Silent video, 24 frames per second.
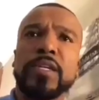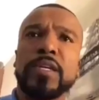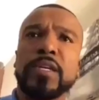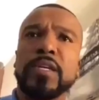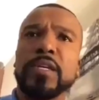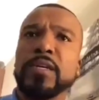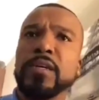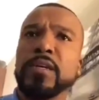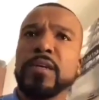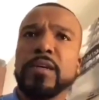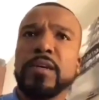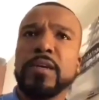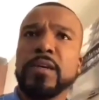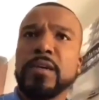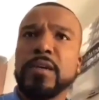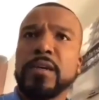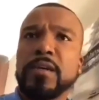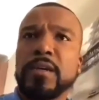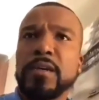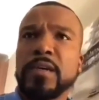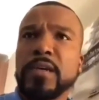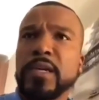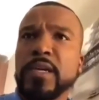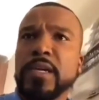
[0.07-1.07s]
iria
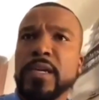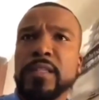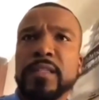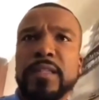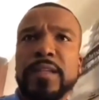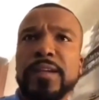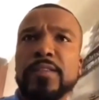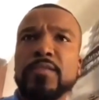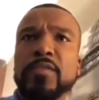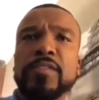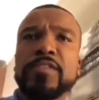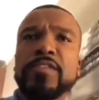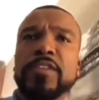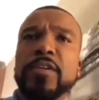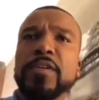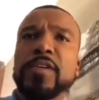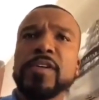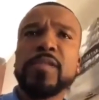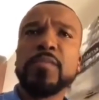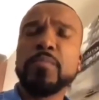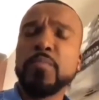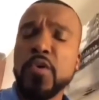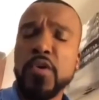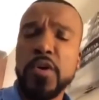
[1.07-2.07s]
é, entrar no
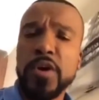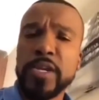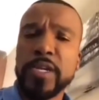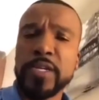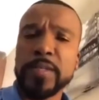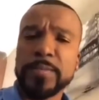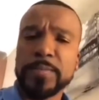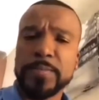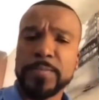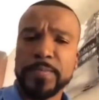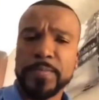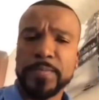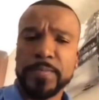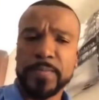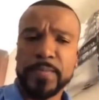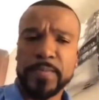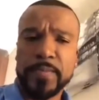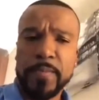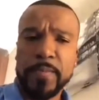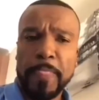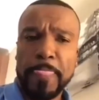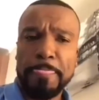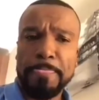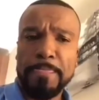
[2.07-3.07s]
avião e ir embora.
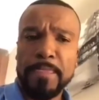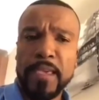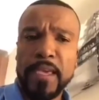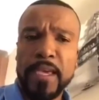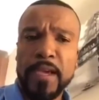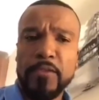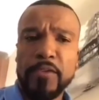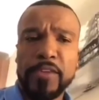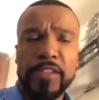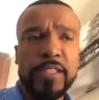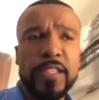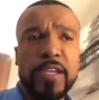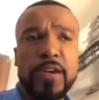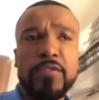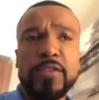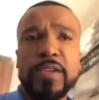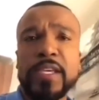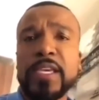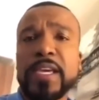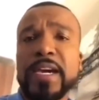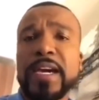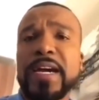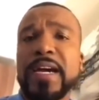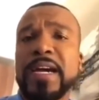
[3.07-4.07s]
Né? Ou
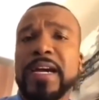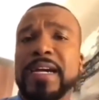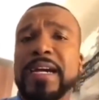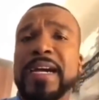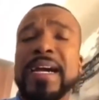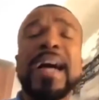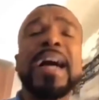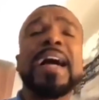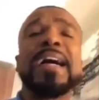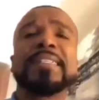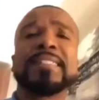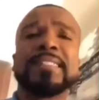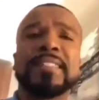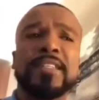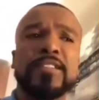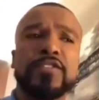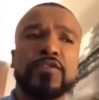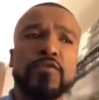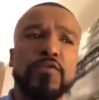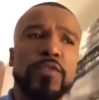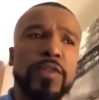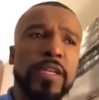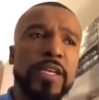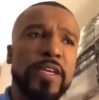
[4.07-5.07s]
então que a casa
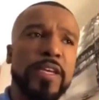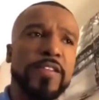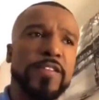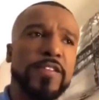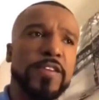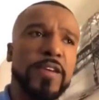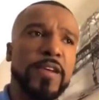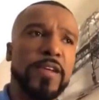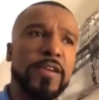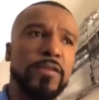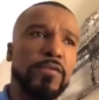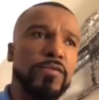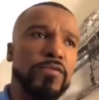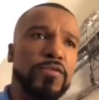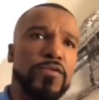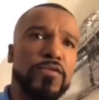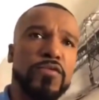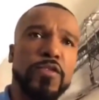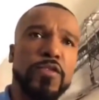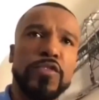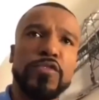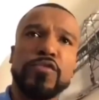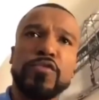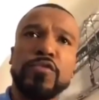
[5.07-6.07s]
escolhesse aí um
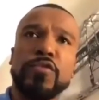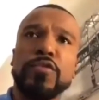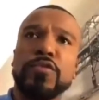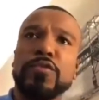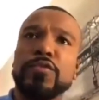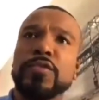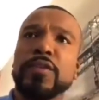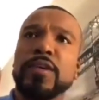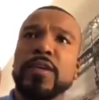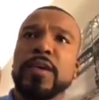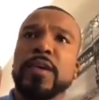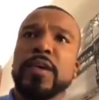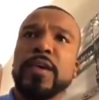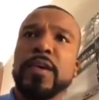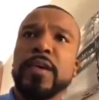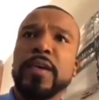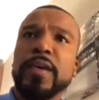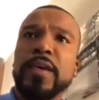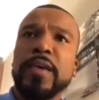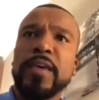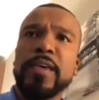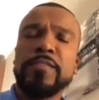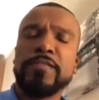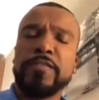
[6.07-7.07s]
dos dois shows.
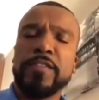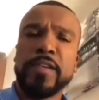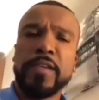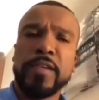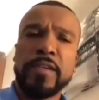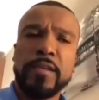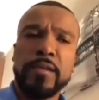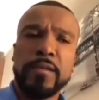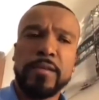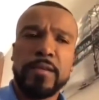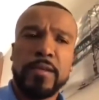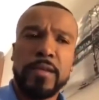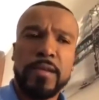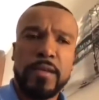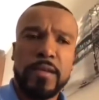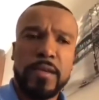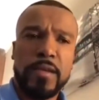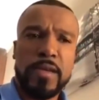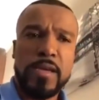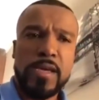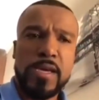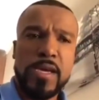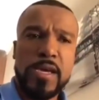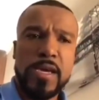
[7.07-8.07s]
Enfim,
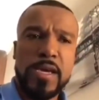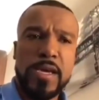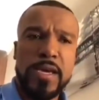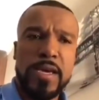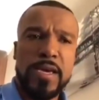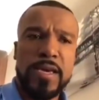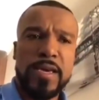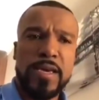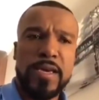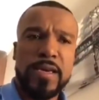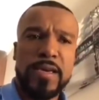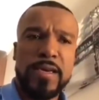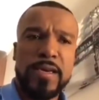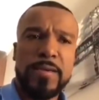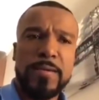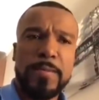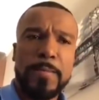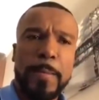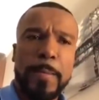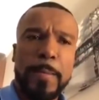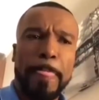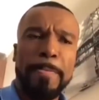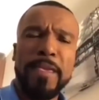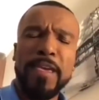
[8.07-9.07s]
é,
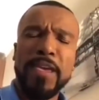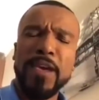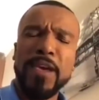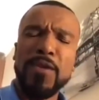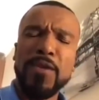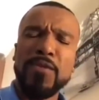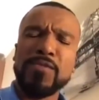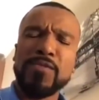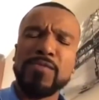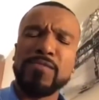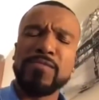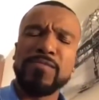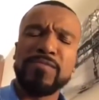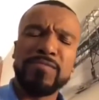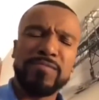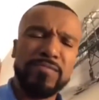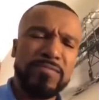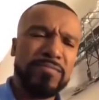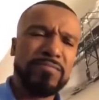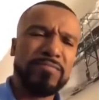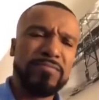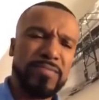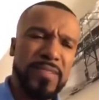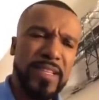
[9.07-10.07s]
eu,
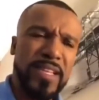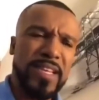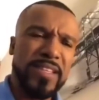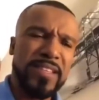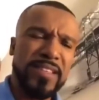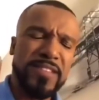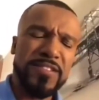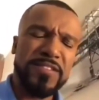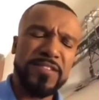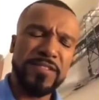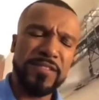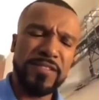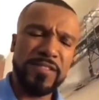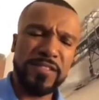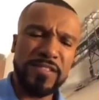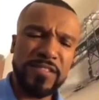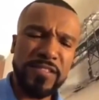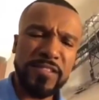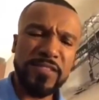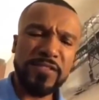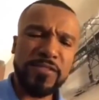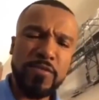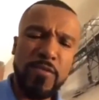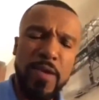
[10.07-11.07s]
né,
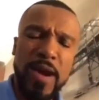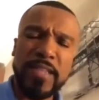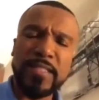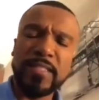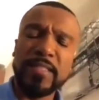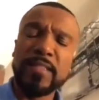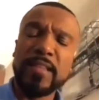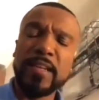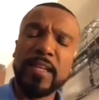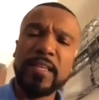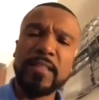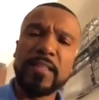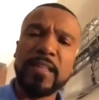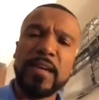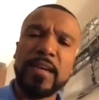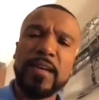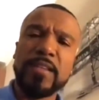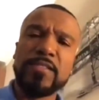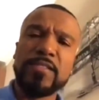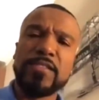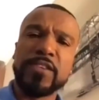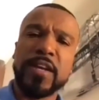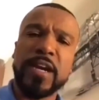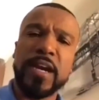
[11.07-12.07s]
nesses quase 30
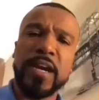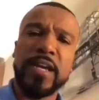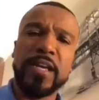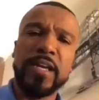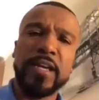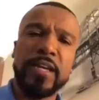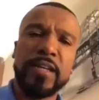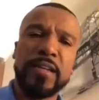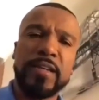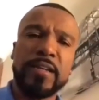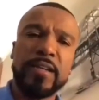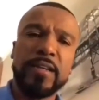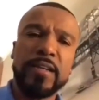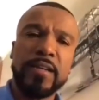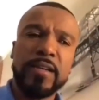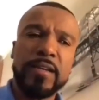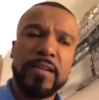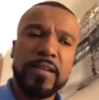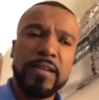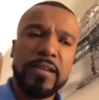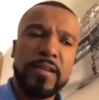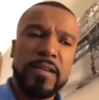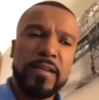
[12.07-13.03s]
anos de carreira,